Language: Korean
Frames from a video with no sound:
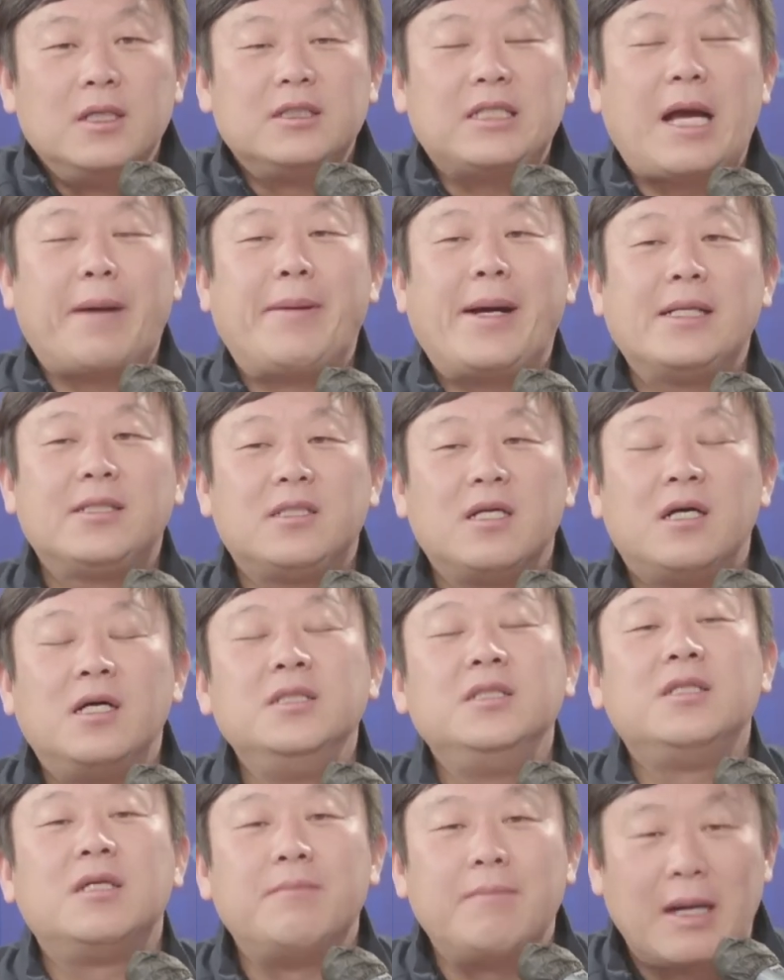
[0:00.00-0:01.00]
자발적
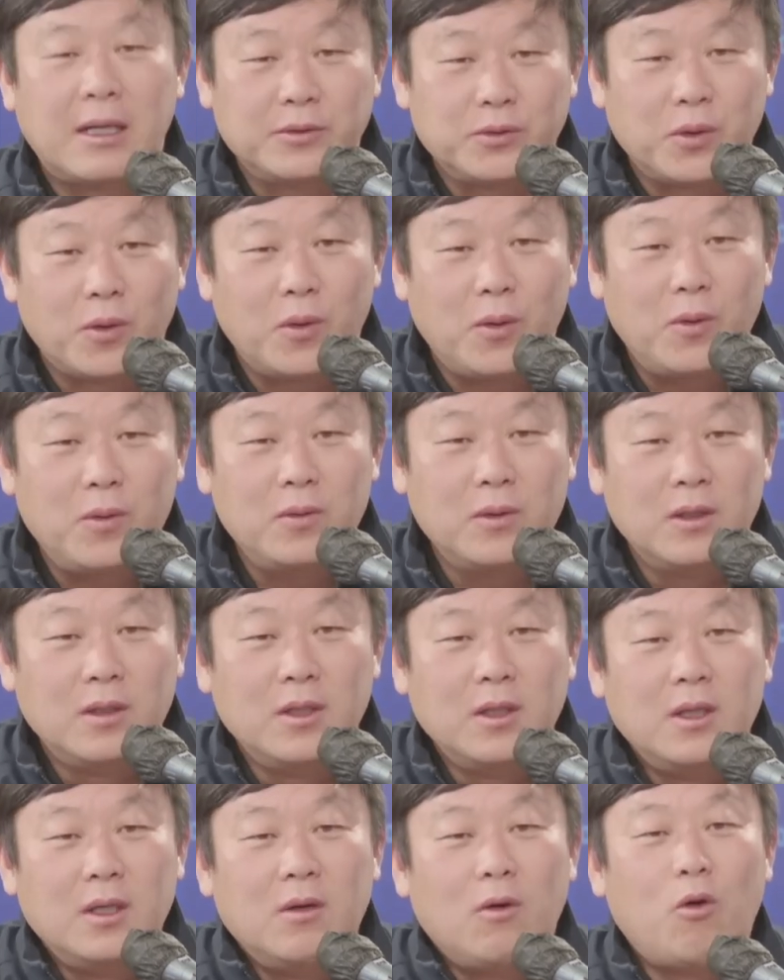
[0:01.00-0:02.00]
헌정 방송
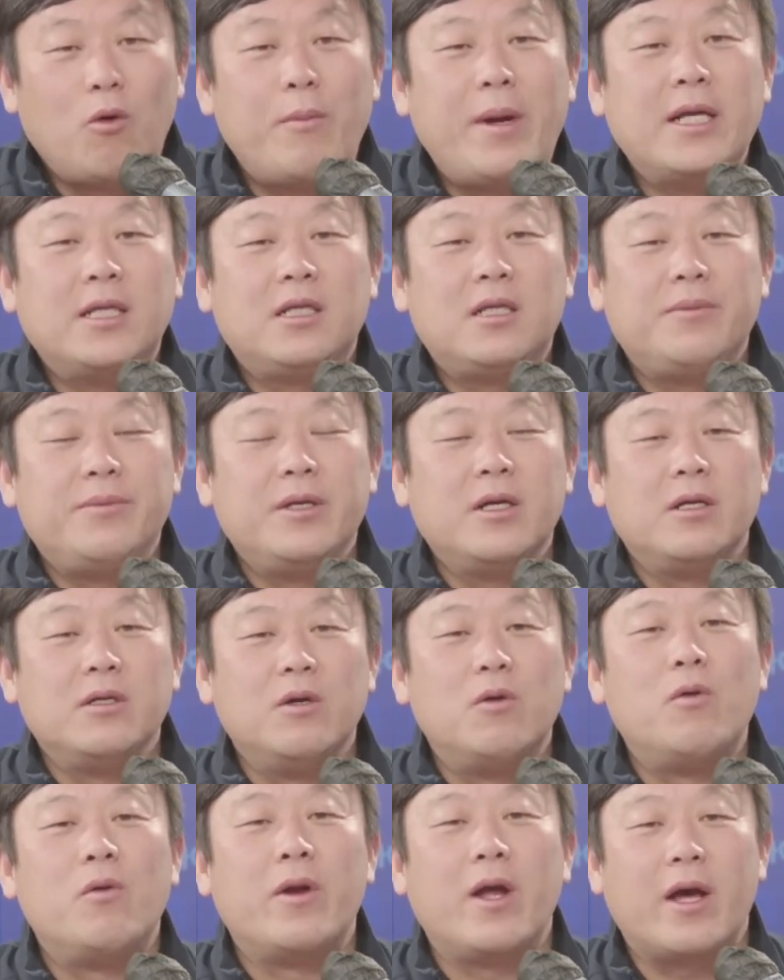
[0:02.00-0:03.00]
오마이티비여
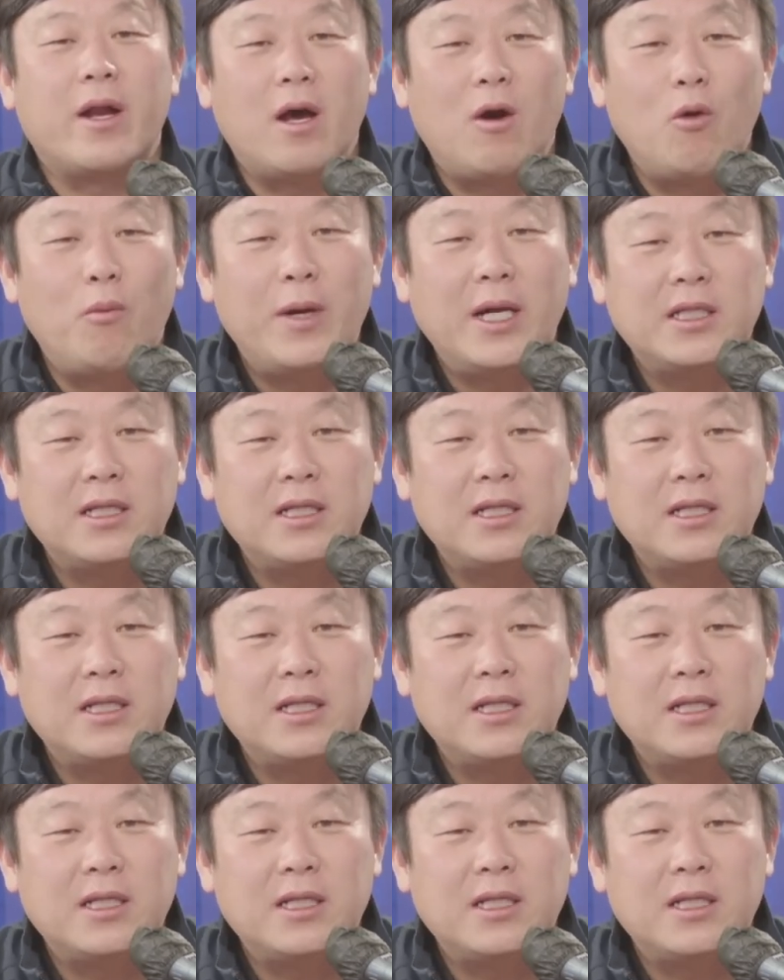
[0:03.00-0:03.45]
영원하라